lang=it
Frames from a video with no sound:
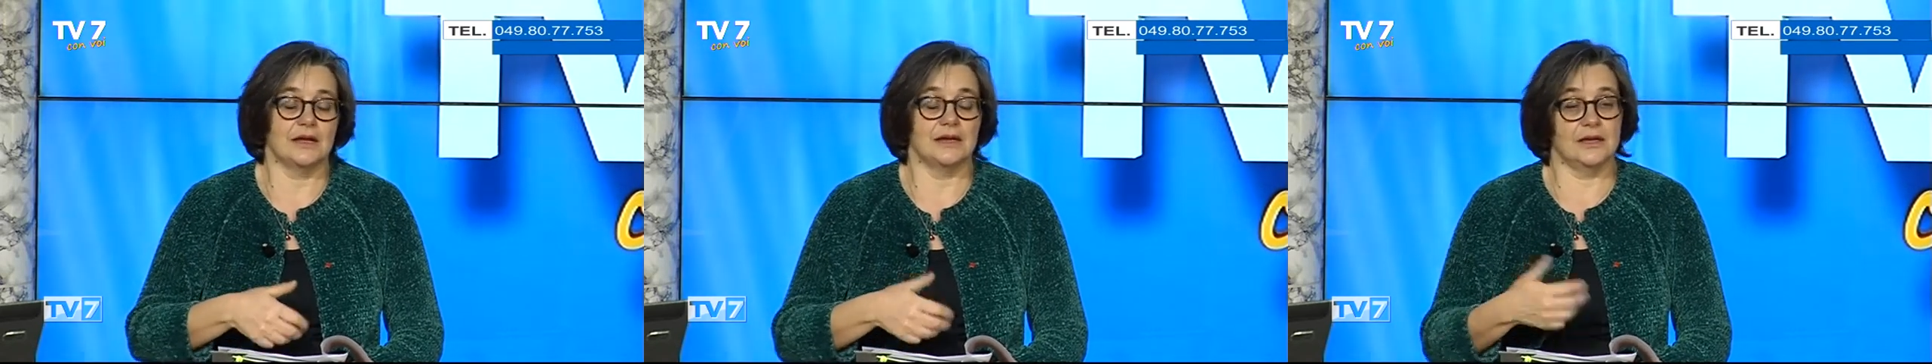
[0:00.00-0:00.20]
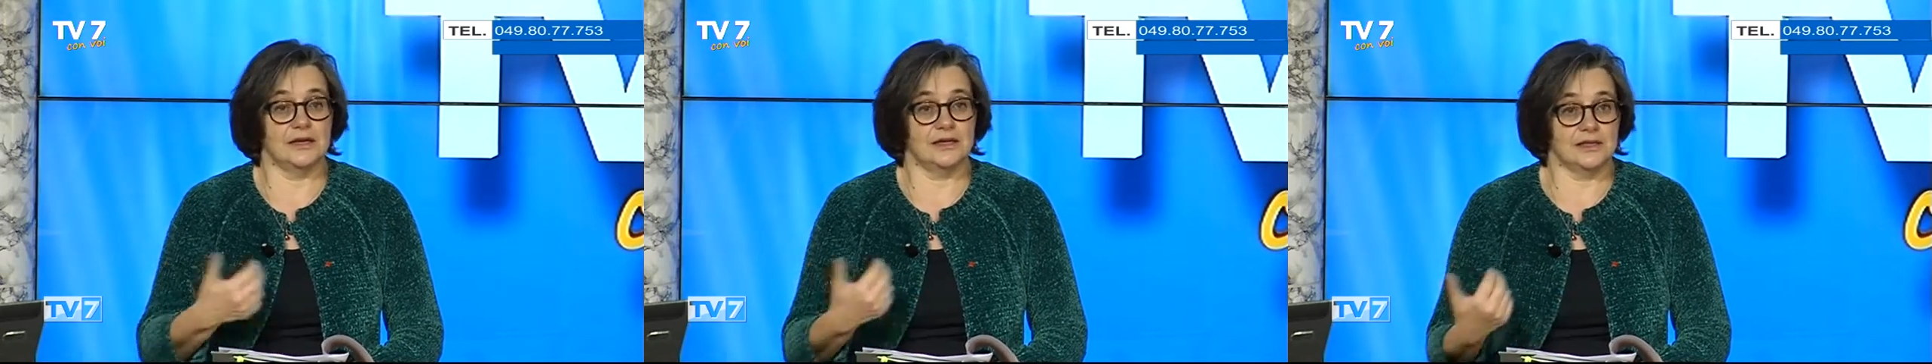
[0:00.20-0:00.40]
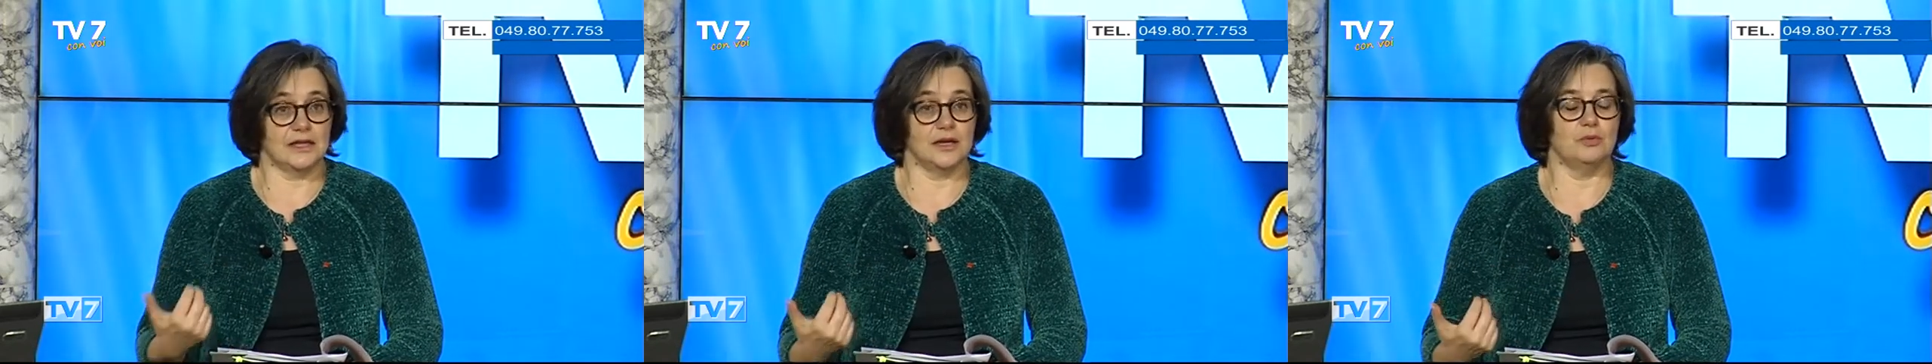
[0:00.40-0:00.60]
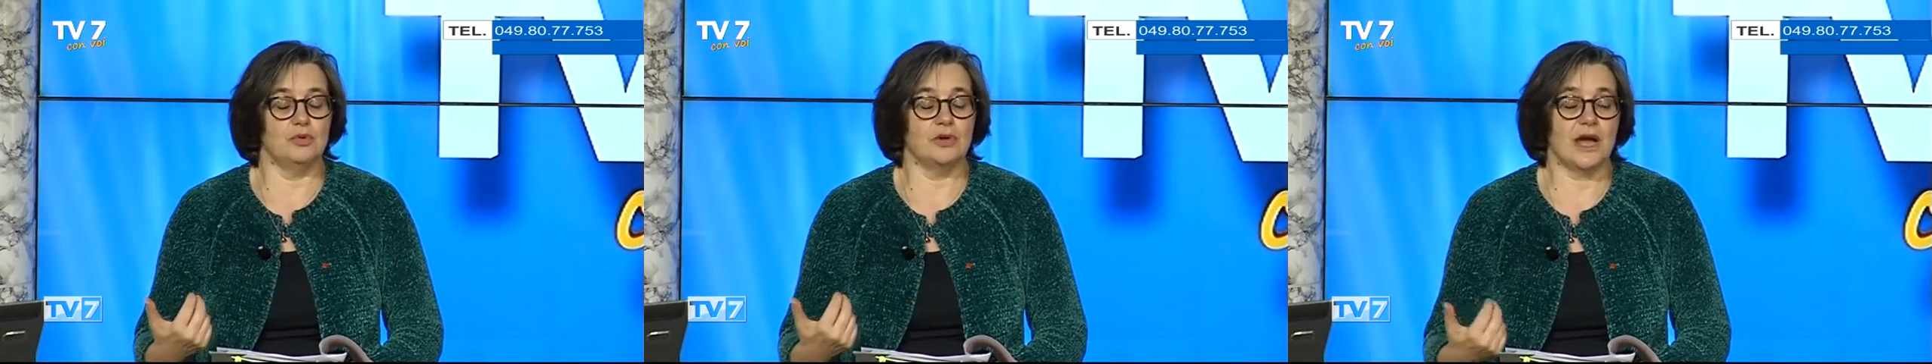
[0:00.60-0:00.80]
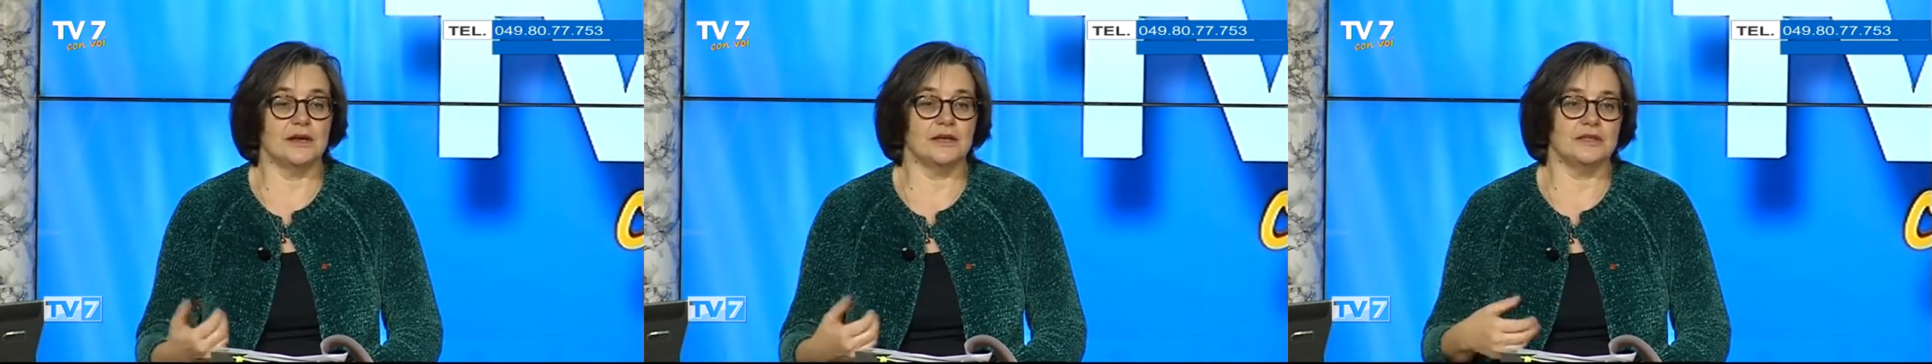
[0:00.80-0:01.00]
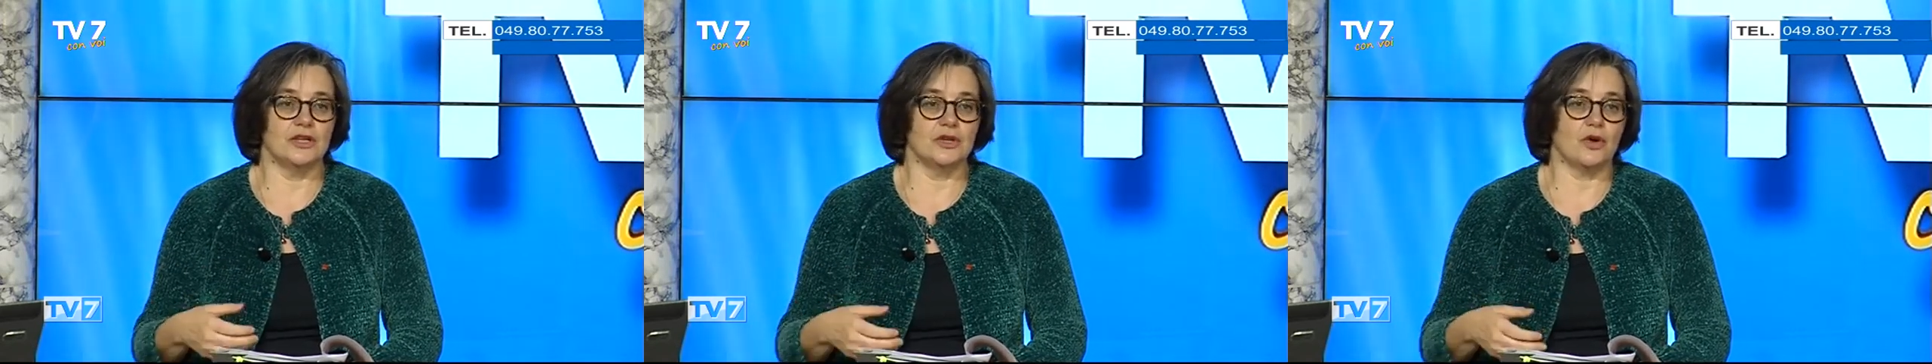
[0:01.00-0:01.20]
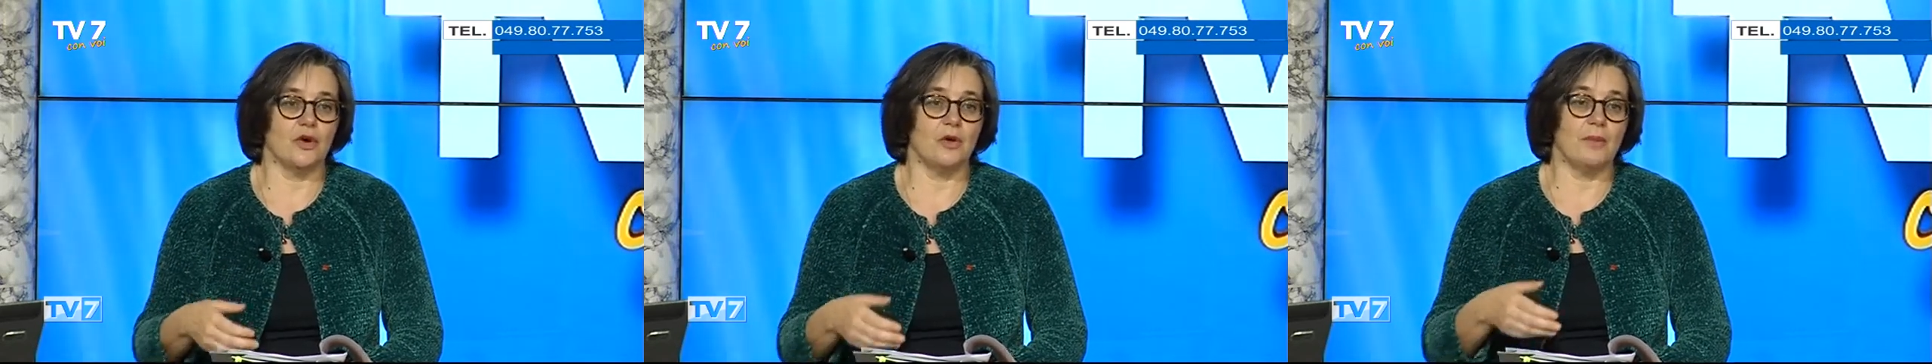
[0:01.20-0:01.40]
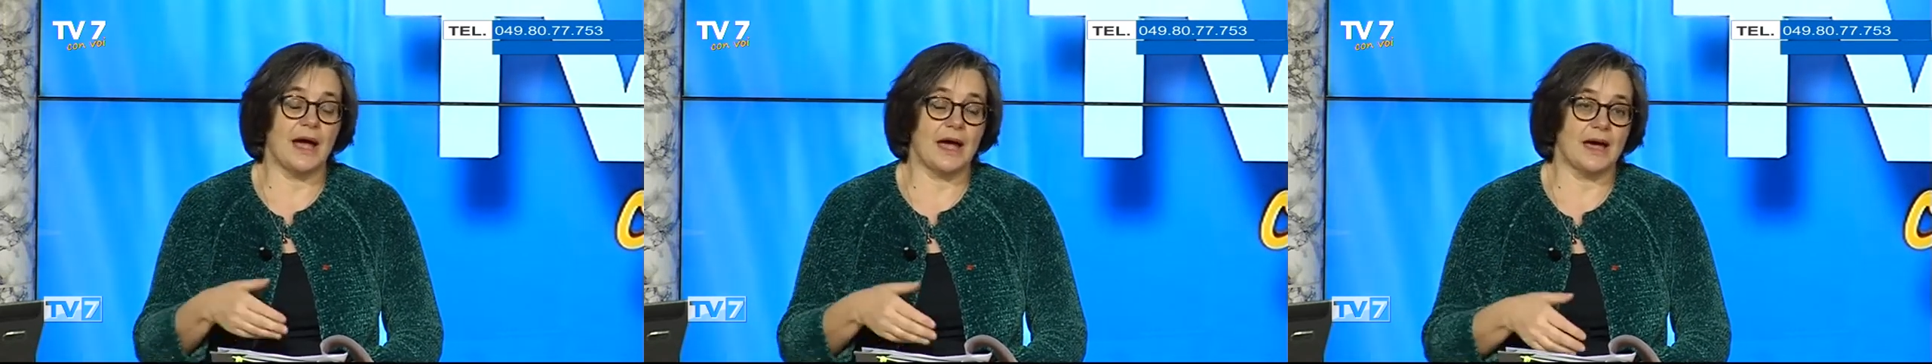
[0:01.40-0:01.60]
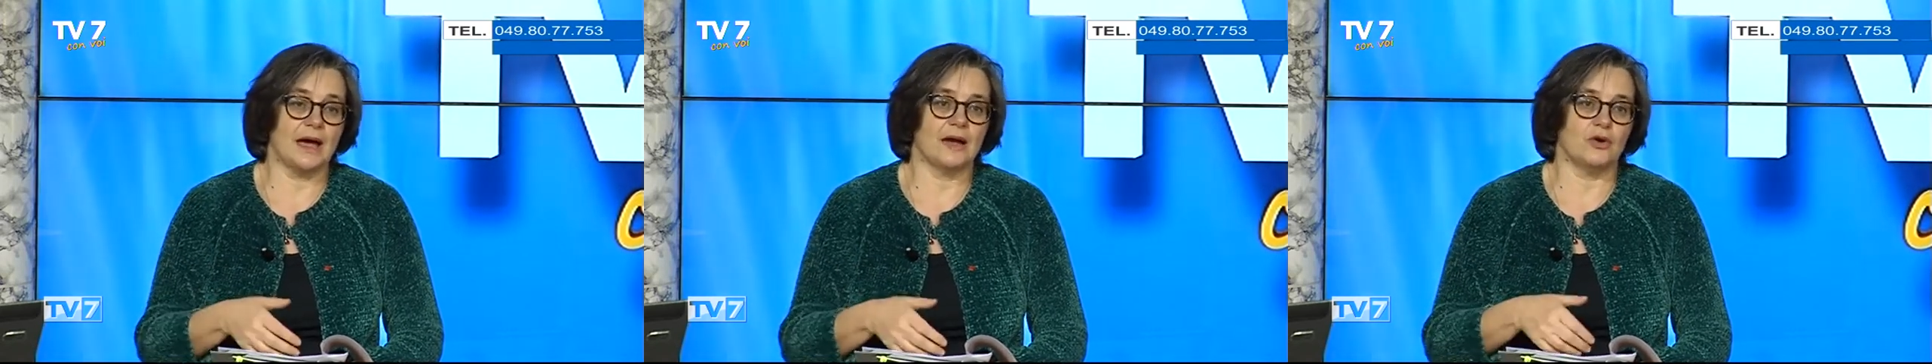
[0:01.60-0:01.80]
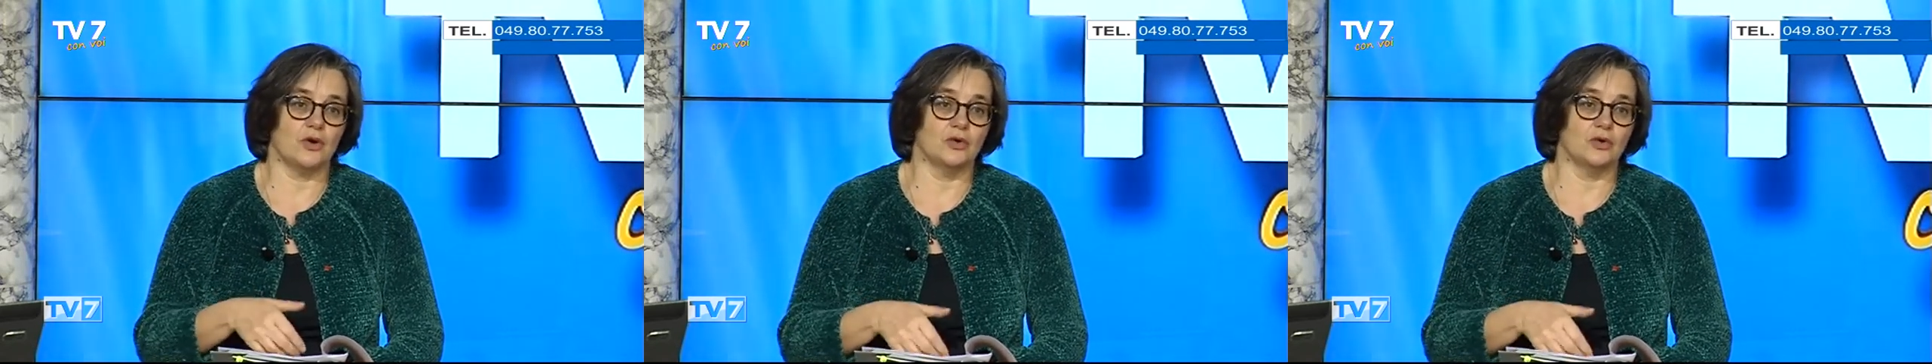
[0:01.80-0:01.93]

eh, il Tribunale di Roma ha